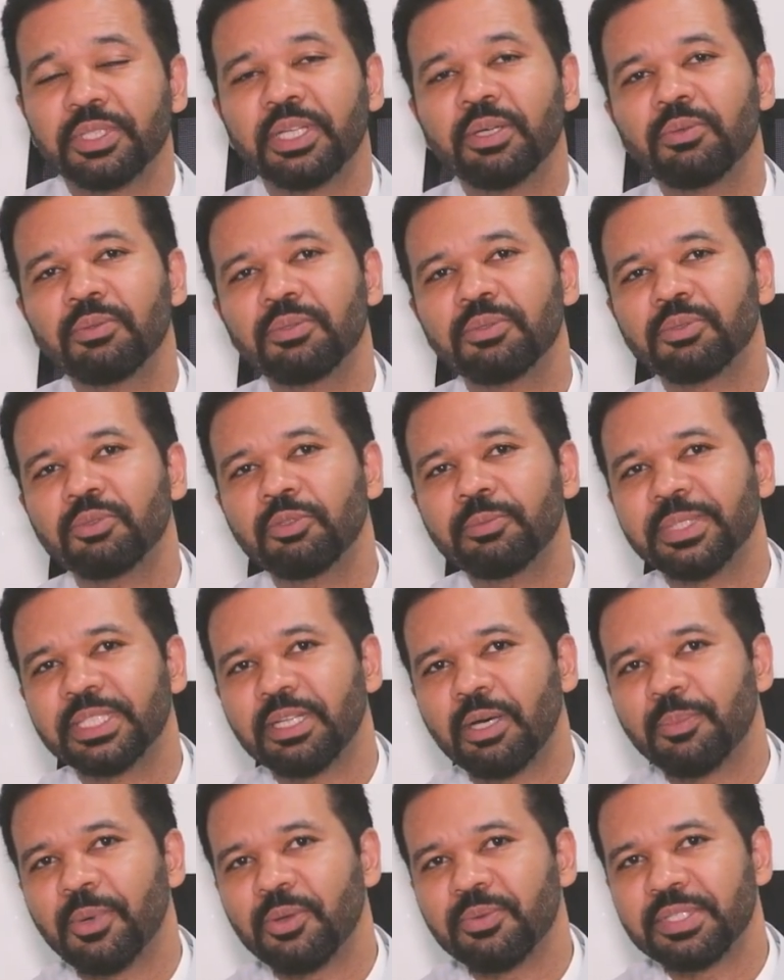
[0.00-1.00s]
Não costuma
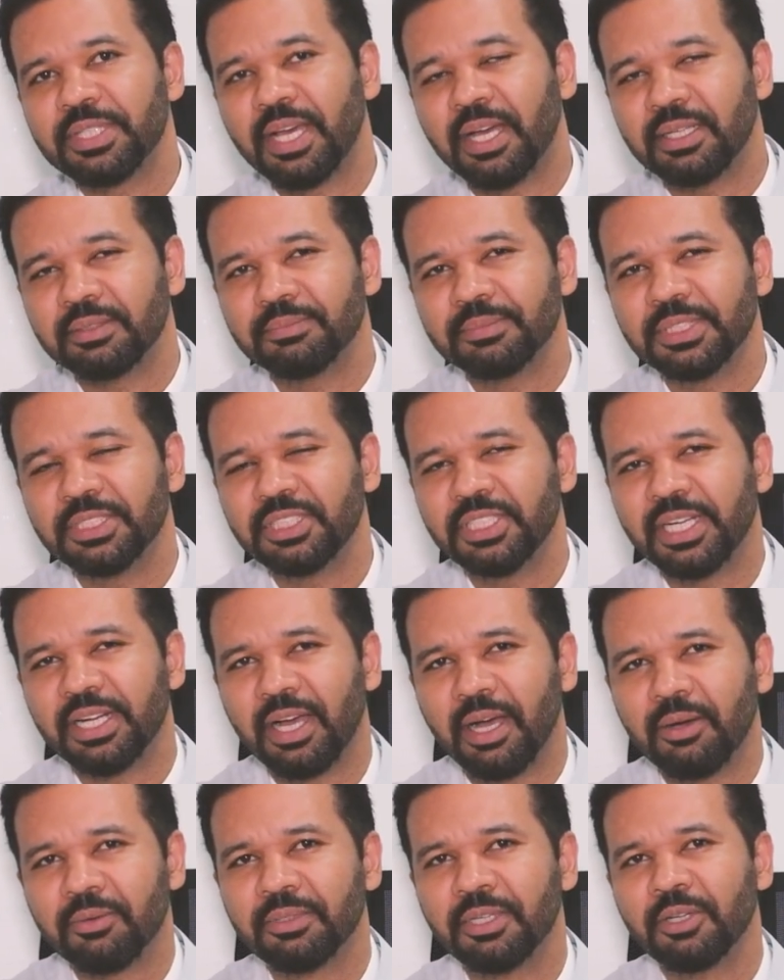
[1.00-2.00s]
dar mal-estar. Em
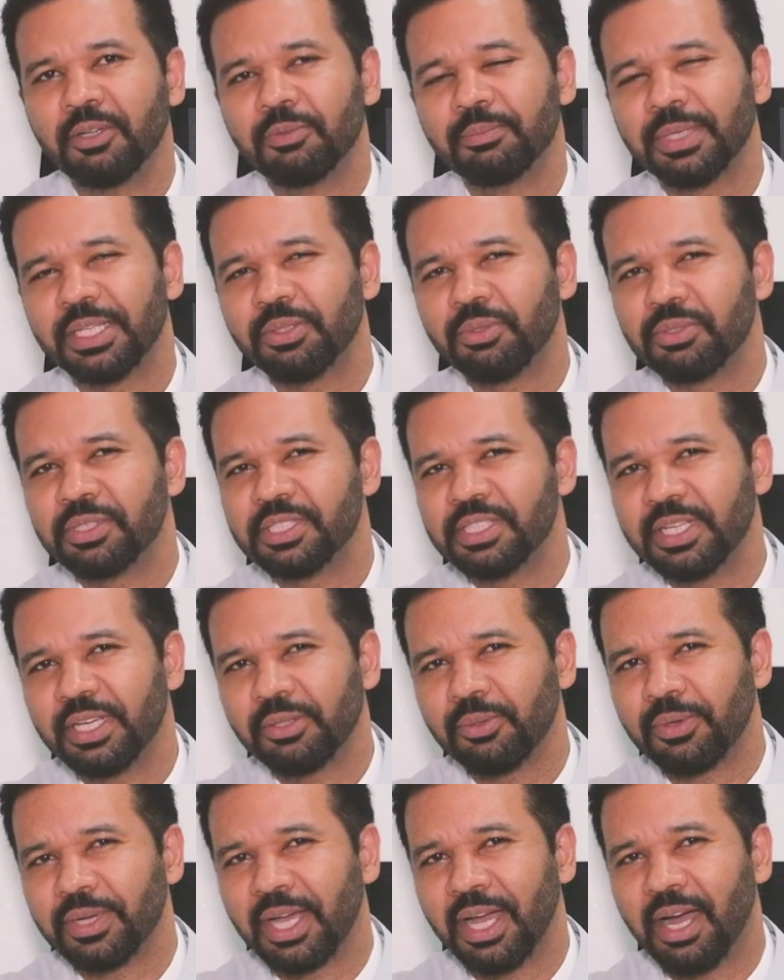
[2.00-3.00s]
geral, uma dorzinha
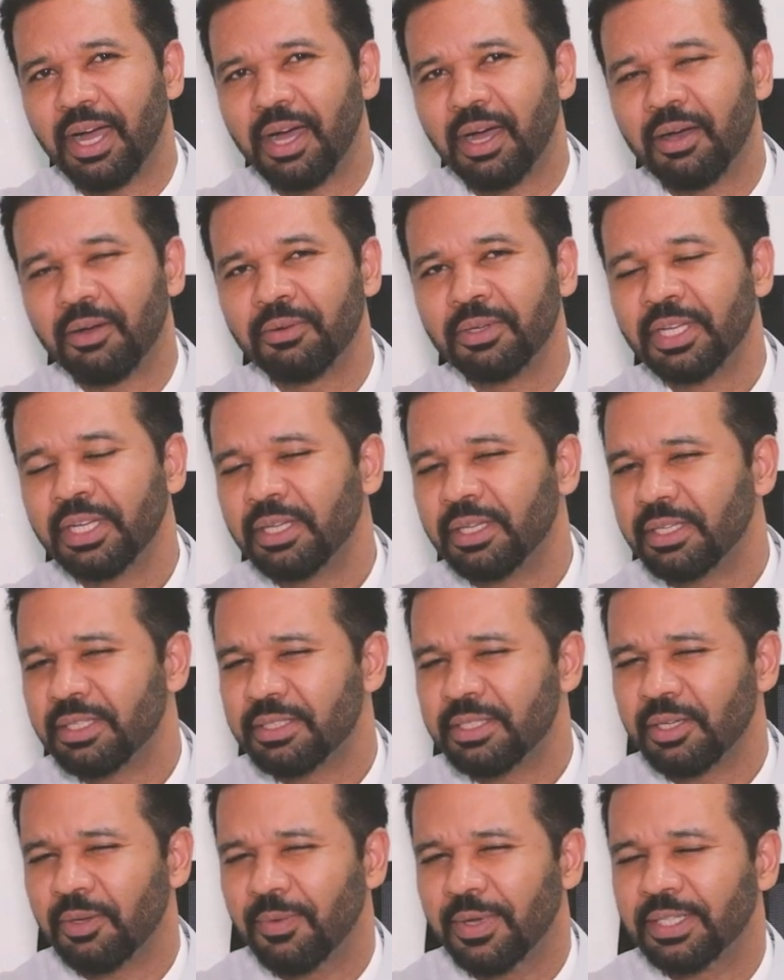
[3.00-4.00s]
local, em
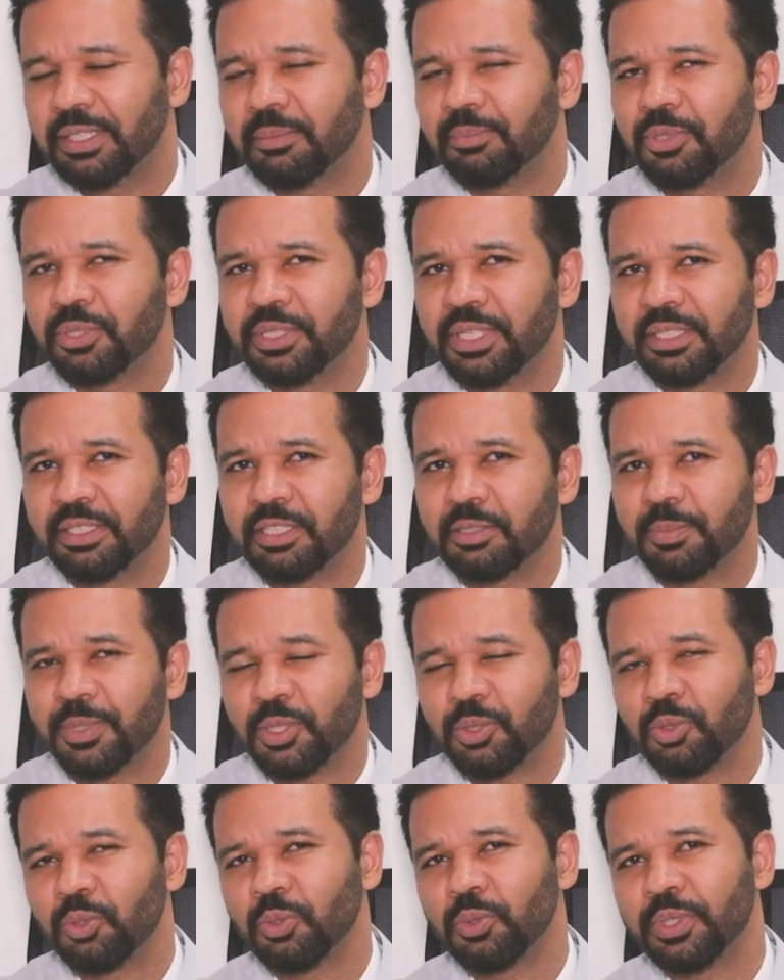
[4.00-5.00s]
50% das
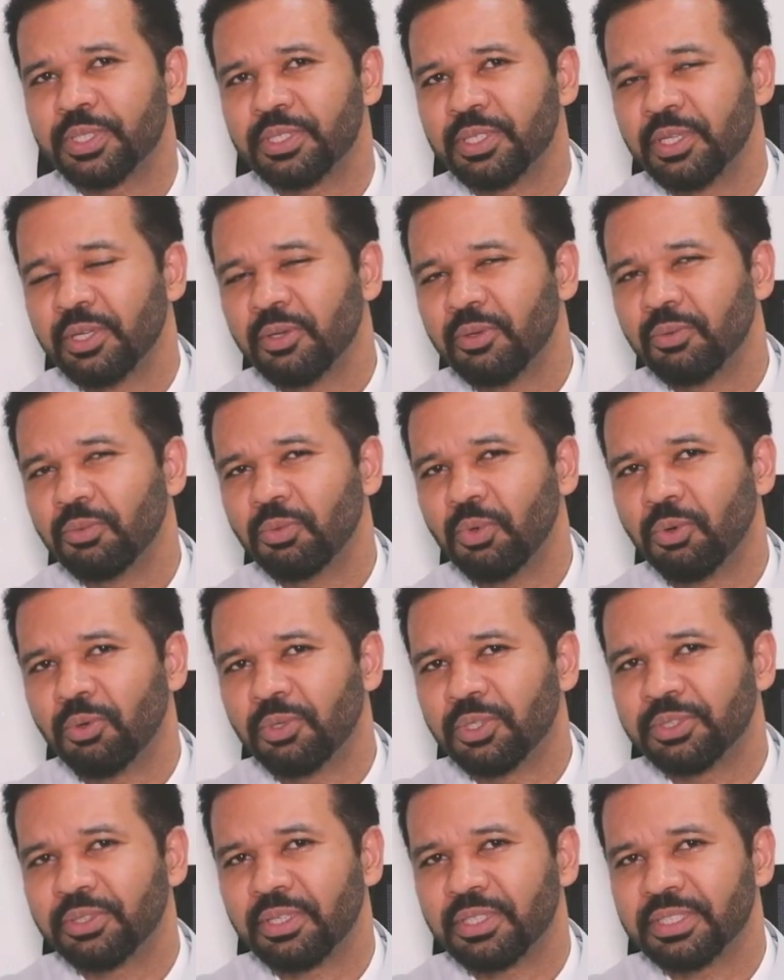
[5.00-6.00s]
pessoas, um ou
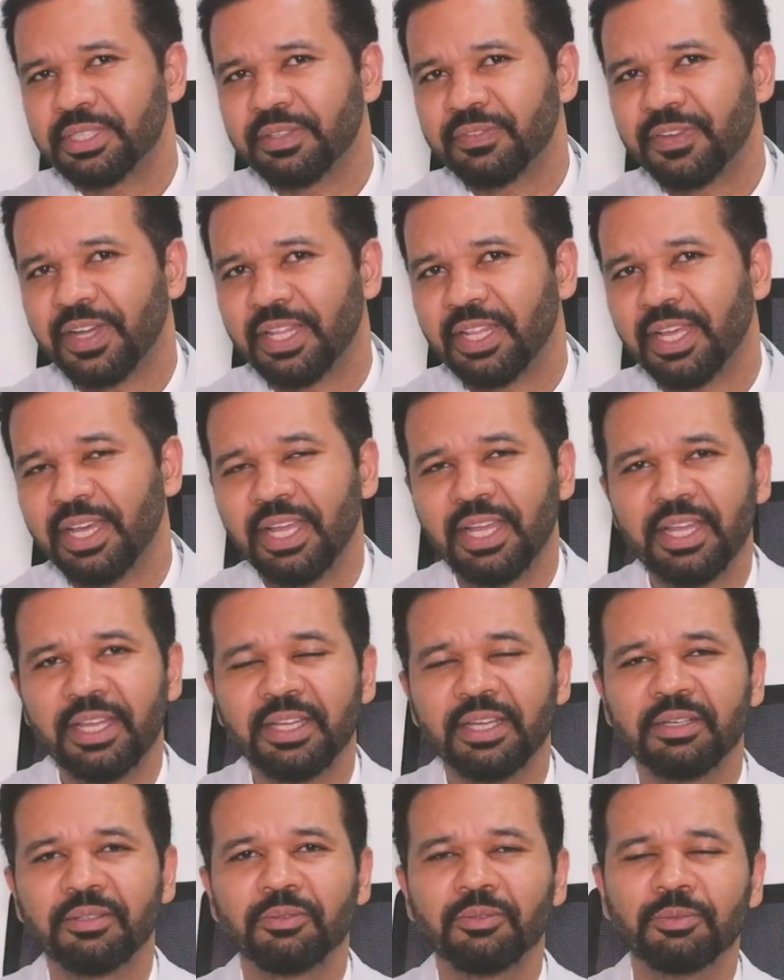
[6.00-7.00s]
outro a
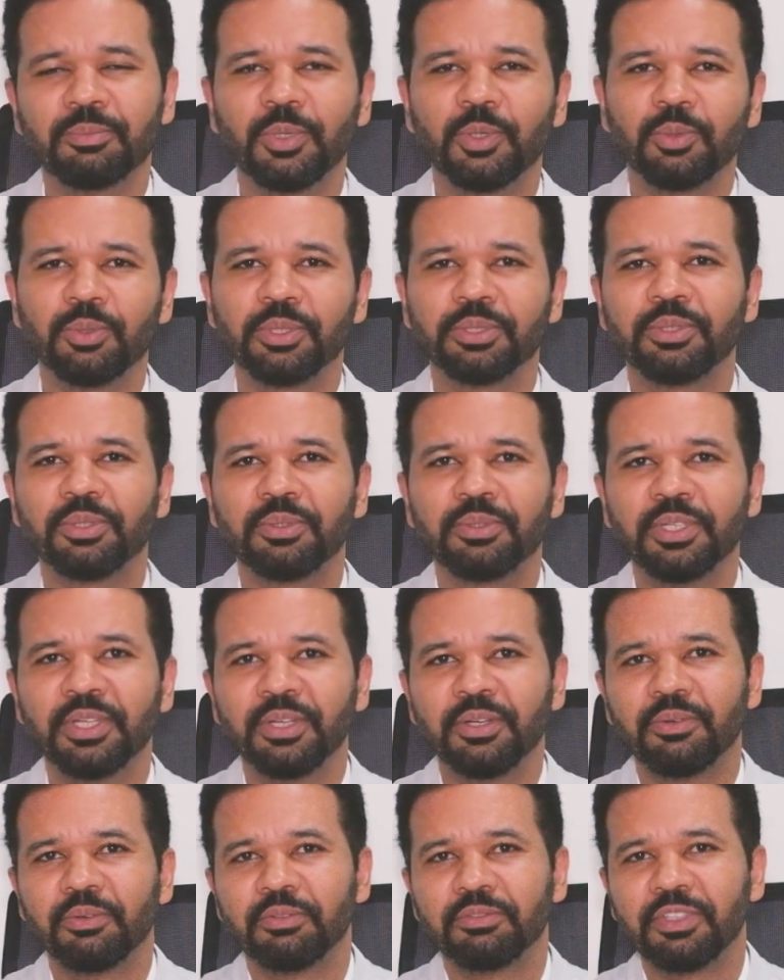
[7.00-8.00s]
cefaleia, um ou outro
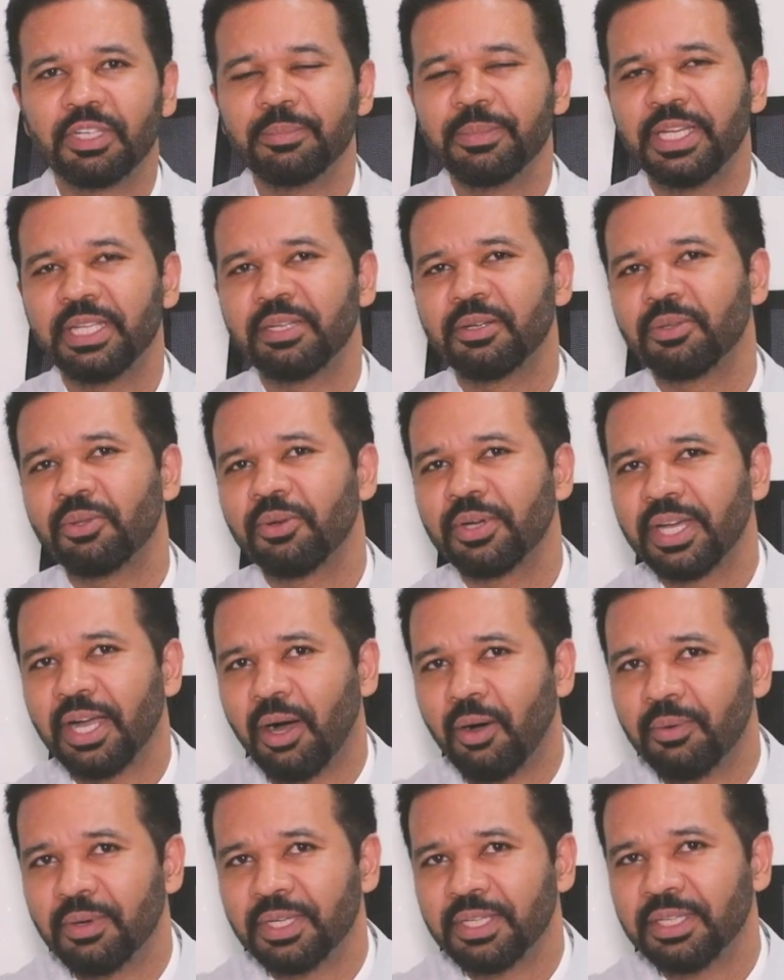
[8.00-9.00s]
um vermelhão
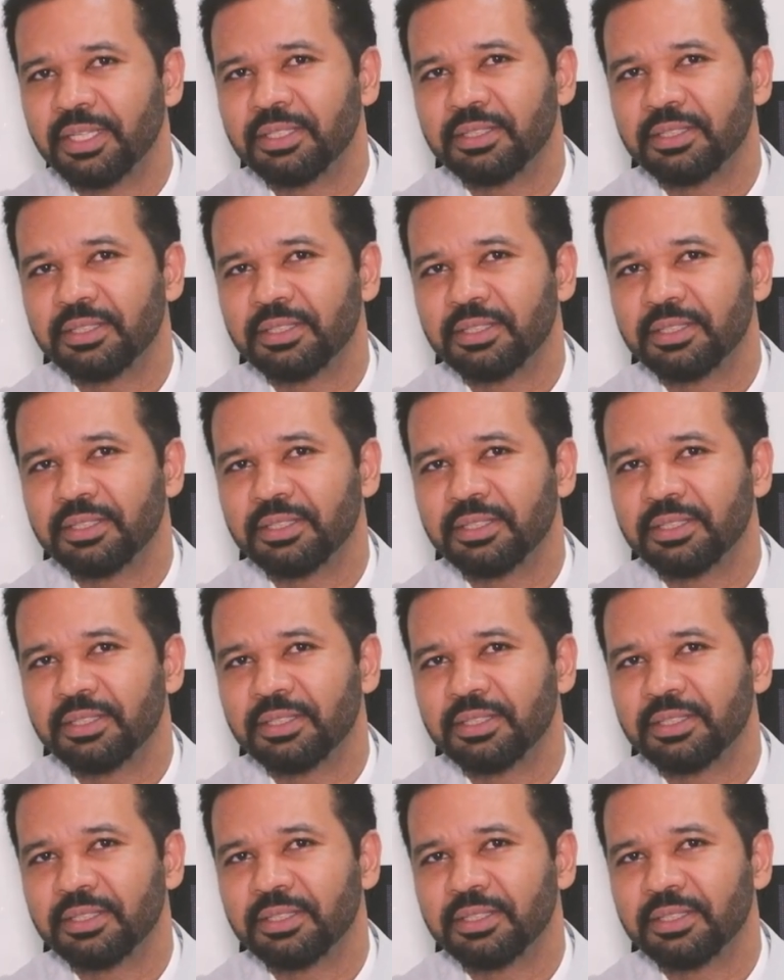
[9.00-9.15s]
local.